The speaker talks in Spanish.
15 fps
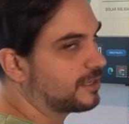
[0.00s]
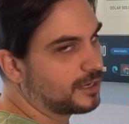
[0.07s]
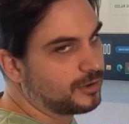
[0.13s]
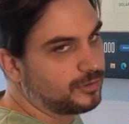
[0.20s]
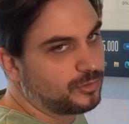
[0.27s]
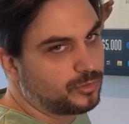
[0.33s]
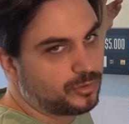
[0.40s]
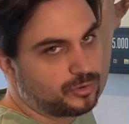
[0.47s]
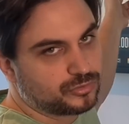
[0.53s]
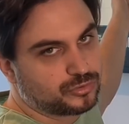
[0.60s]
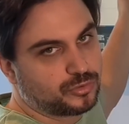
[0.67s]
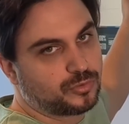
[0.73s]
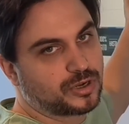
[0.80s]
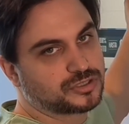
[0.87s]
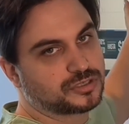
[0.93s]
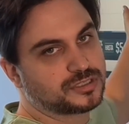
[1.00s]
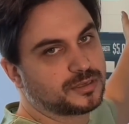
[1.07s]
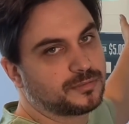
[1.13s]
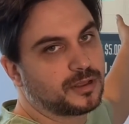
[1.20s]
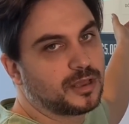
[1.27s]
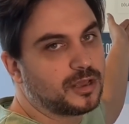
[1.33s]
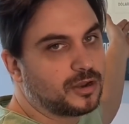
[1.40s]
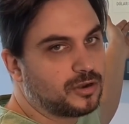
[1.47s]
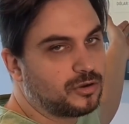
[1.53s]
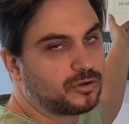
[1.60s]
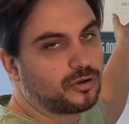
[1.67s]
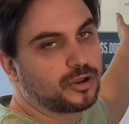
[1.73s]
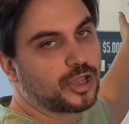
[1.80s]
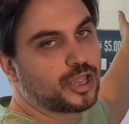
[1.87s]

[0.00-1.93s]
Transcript: entran los uruguayos y dicen, loco,